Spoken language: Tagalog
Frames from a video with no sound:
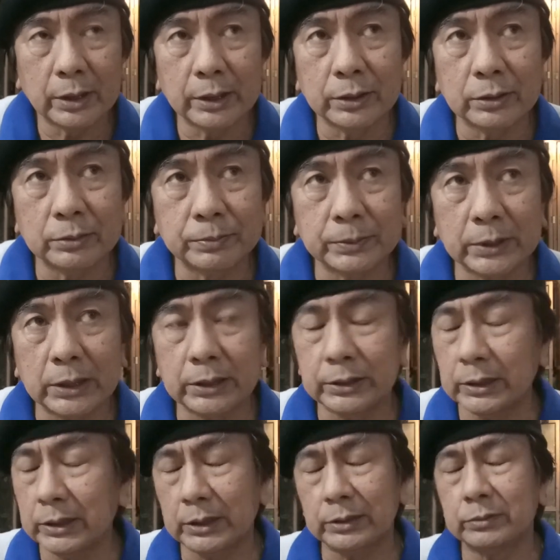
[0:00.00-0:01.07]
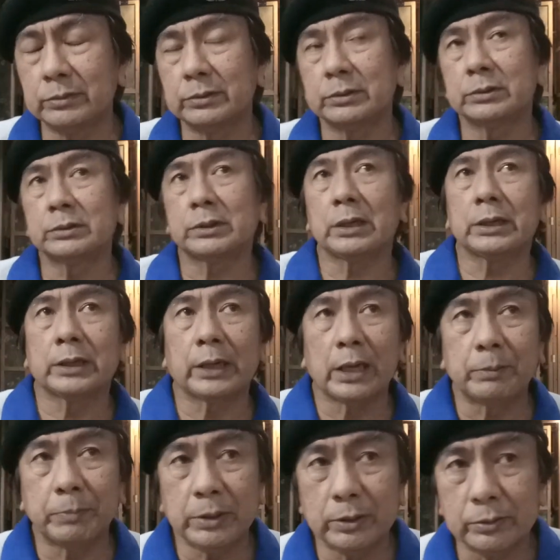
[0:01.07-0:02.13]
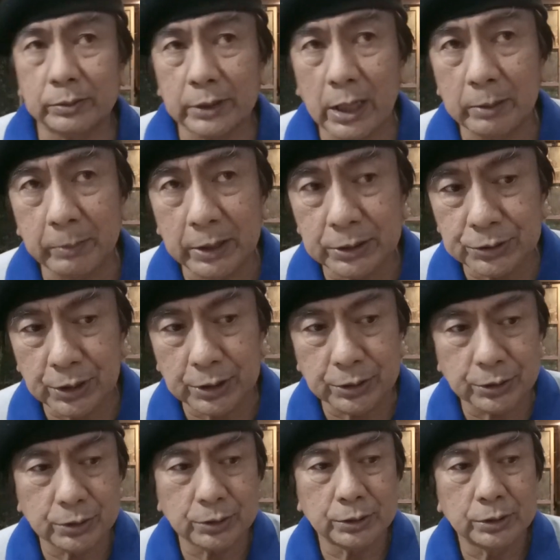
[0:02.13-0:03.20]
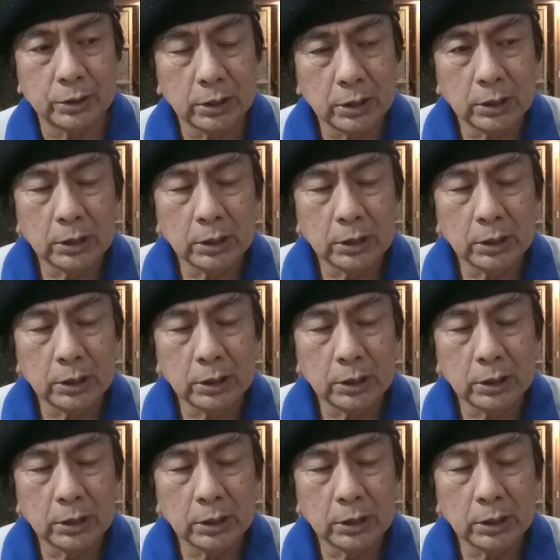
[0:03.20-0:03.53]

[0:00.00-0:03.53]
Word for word: I hope na hindi ganun kagrabe yung damage sa inyo.